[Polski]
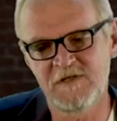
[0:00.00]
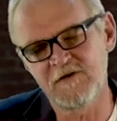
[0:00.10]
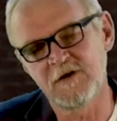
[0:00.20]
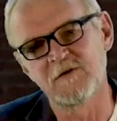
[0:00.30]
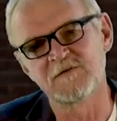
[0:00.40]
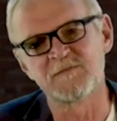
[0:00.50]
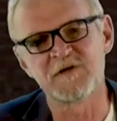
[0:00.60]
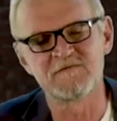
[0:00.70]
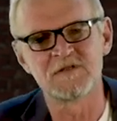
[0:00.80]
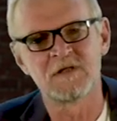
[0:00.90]
niewielką, co
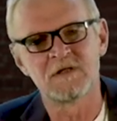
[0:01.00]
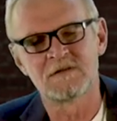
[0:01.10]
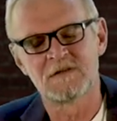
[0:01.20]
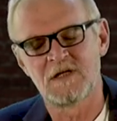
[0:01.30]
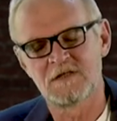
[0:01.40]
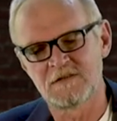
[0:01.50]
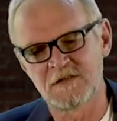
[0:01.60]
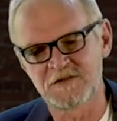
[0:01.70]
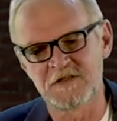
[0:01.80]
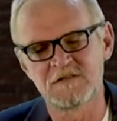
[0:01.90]
prawda, ale
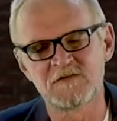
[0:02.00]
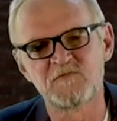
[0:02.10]
jednak część